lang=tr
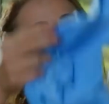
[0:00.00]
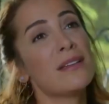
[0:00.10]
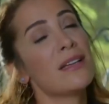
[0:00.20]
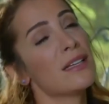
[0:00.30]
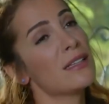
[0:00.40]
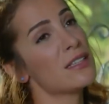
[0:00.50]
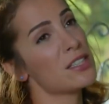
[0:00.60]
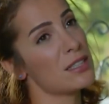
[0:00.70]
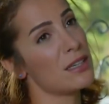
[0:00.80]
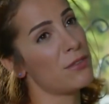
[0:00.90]
bilmediğin elektrik
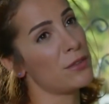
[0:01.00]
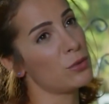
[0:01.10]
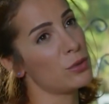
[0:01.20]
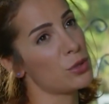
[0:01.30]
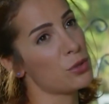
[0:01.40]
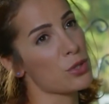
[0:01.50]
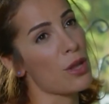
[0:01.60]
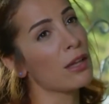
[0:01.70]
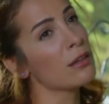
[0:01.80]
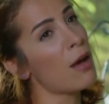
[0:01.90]
işleriyle falan uğraşıyorsun.
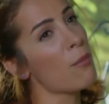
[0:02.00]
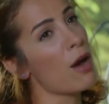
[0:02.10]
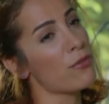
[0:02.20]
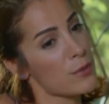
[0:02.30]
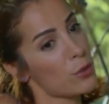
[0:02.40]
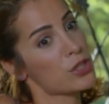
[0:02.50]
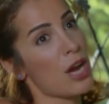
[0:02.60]
Allah muhafaza böyle